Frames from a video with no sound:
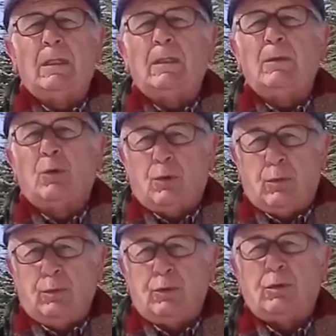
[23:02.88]
birlikte
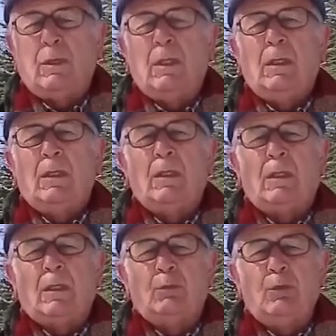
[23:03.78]
görülmüş
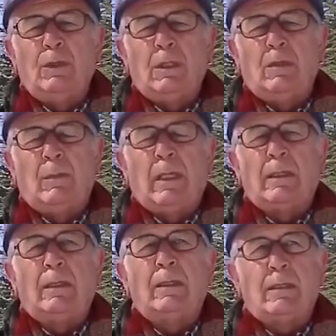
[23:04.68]
e, bu
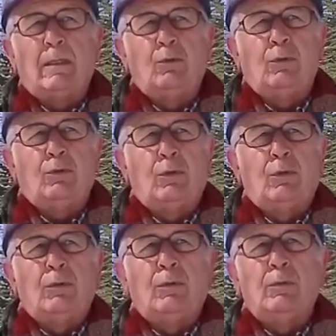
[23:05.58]
yıkımlardan nasıl
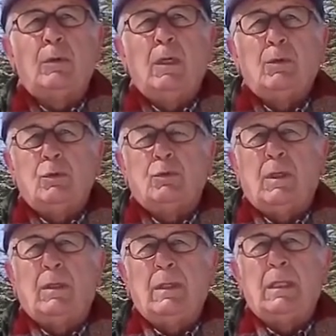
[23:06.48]
kurtulurun,
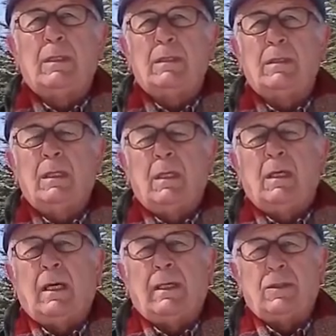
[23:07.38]
kurtulabilirizin
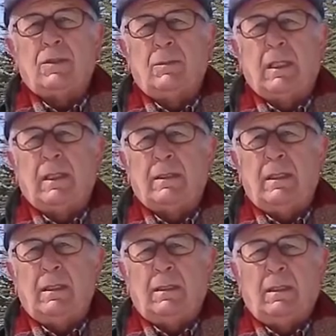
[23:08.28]

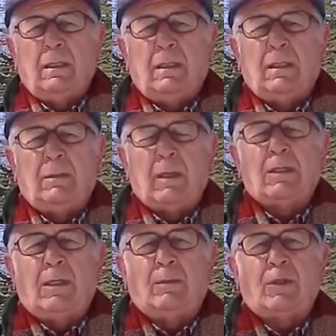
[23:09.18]
araştırmalarda e,
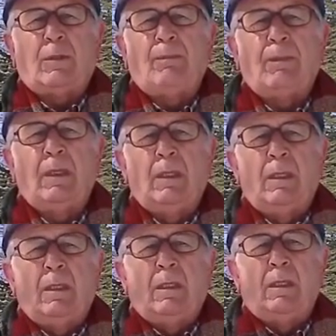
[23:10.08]
başlamış.
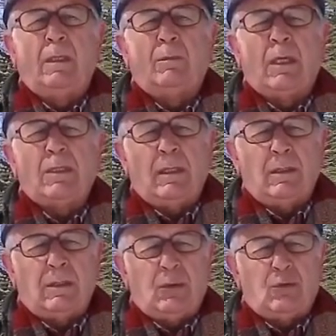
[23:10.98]
E,
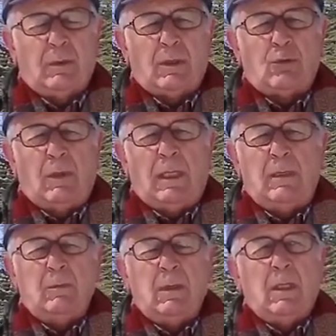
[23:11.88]
başlangıçta şunu da
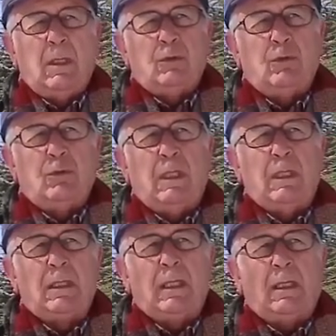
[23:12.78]
söyleyelim.
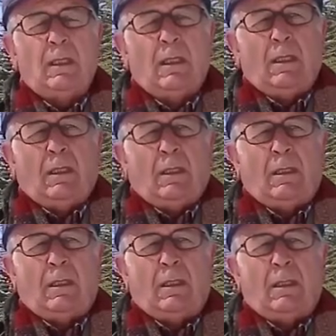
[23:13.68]
Türkiye'de
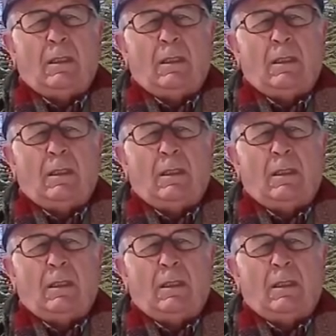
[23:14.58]
e,